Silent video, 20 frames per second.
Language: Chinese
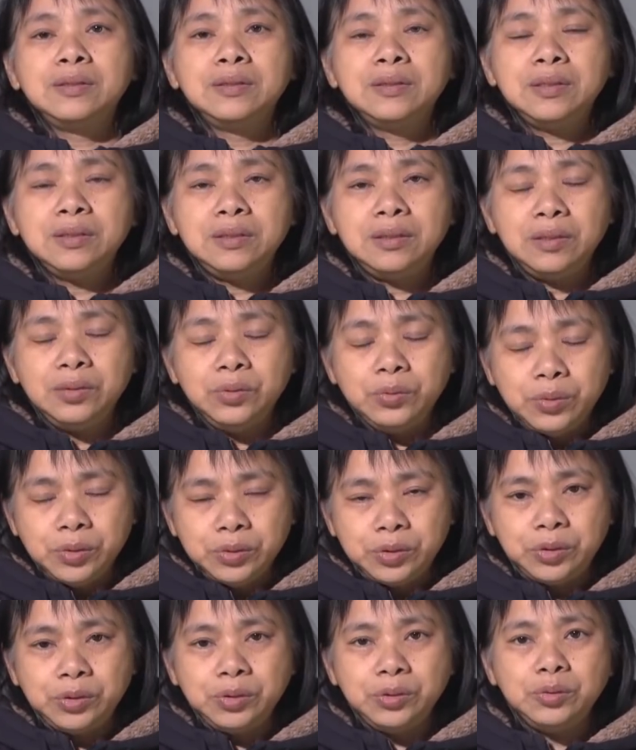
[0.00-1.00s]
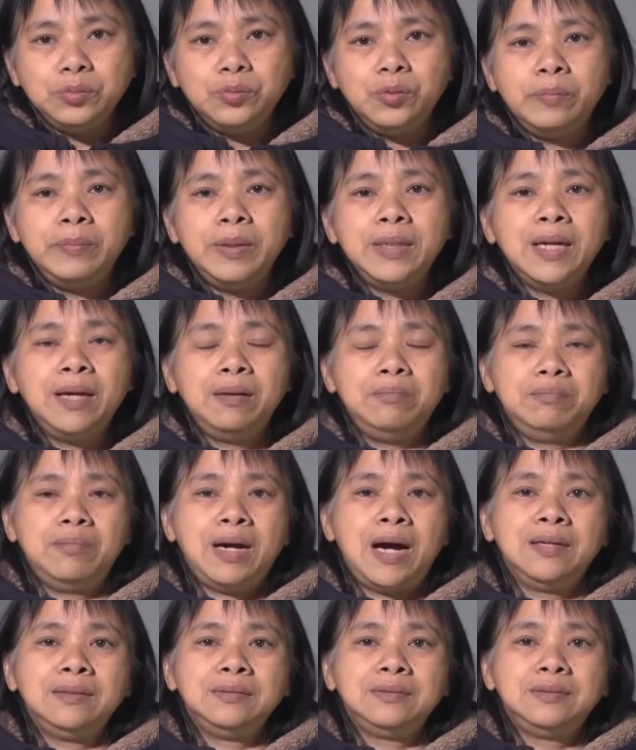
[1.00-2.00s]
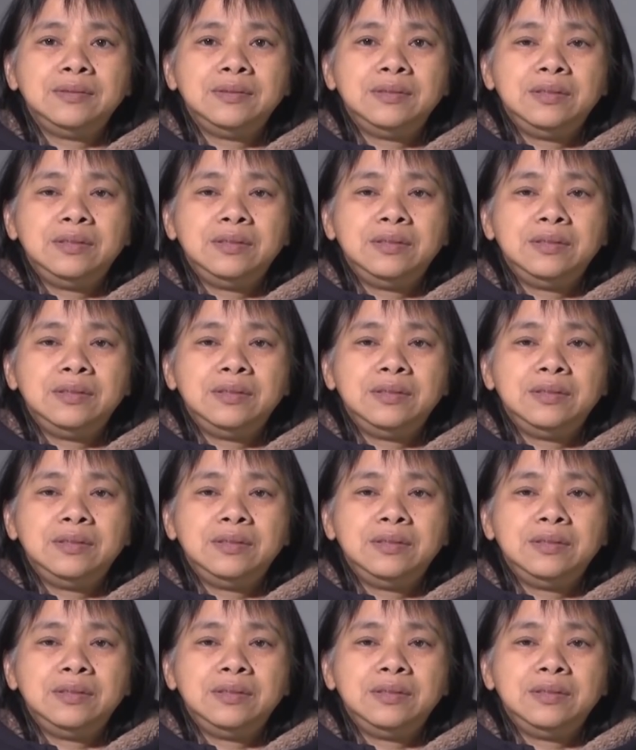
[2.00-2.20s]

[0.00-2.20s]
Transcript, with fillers: 可能过去我们很忙，